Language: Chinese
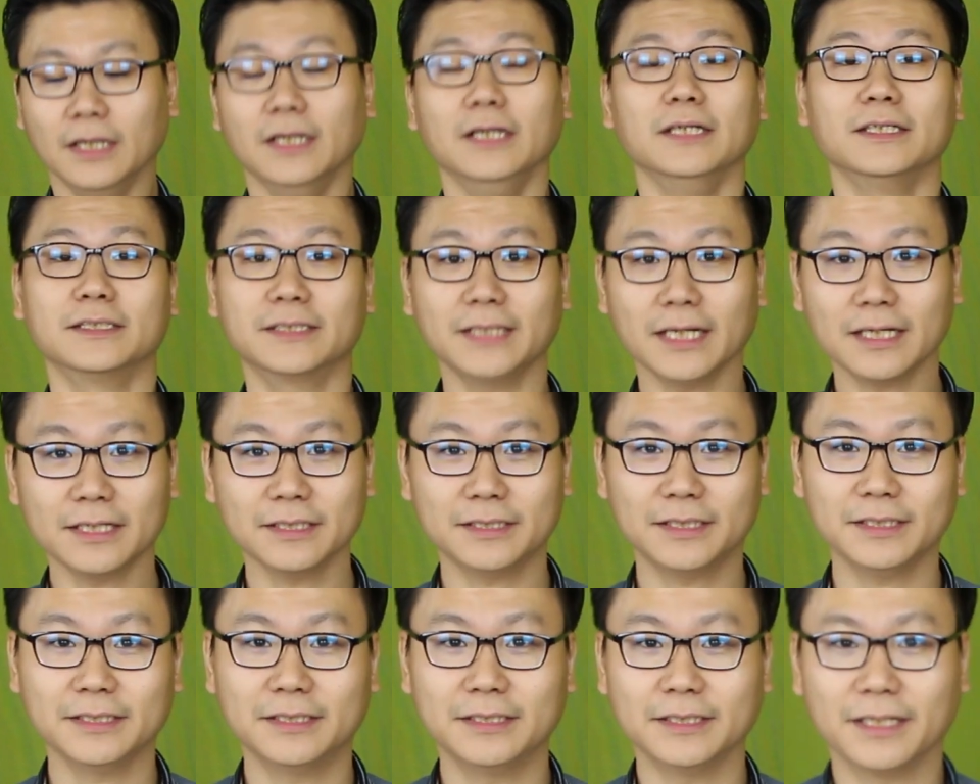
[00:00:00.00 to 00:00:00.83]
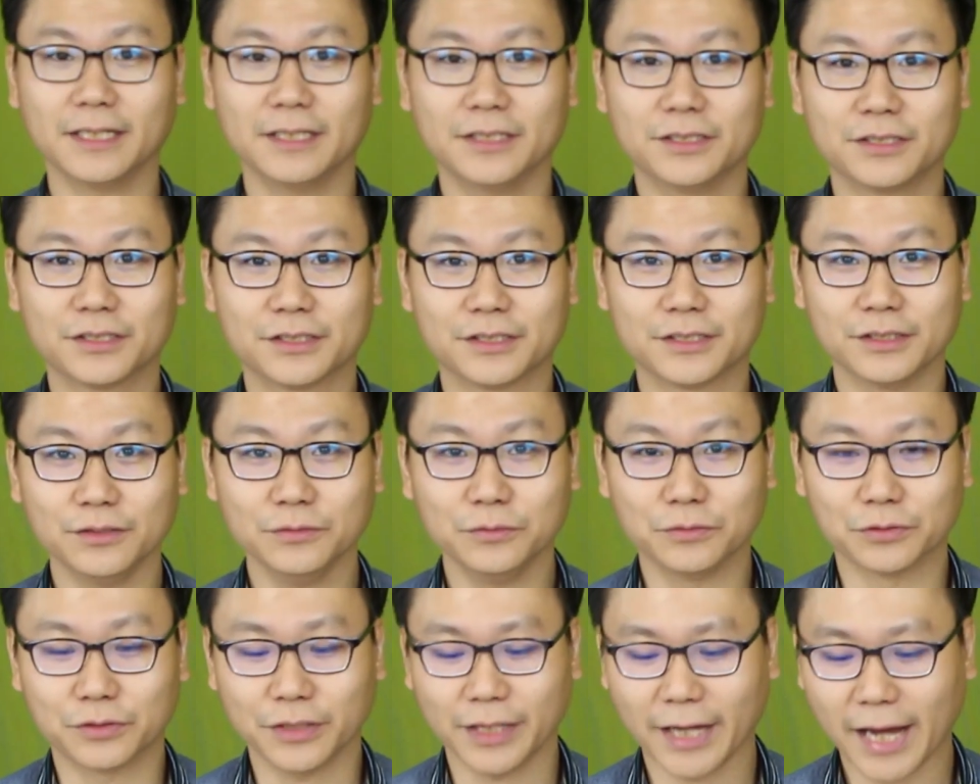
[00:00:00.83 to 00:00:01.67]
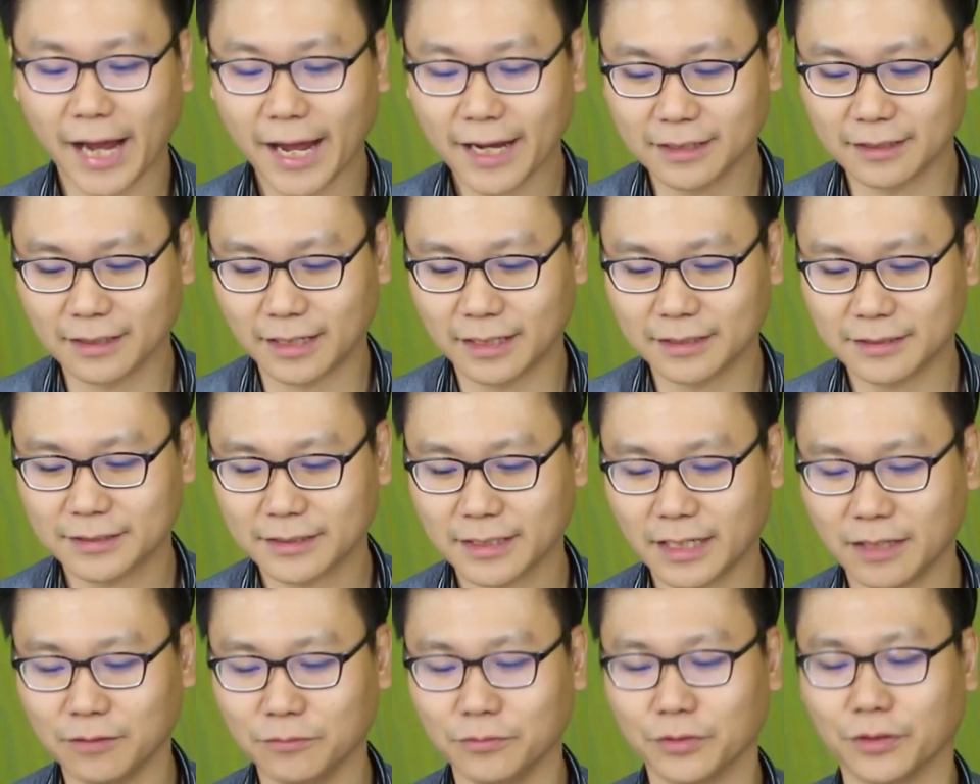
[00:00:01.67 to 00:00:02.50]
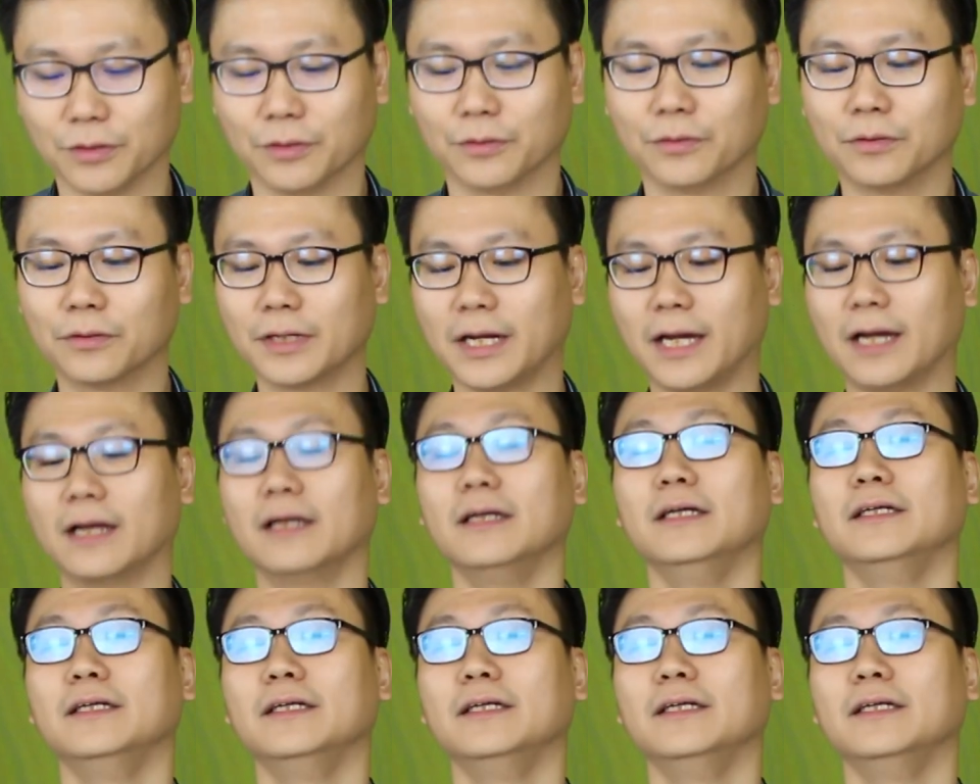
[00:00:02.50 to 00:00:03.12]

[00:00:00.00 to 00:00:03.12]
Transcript: 上个星期天，十五岁爱尔兰少女 Nora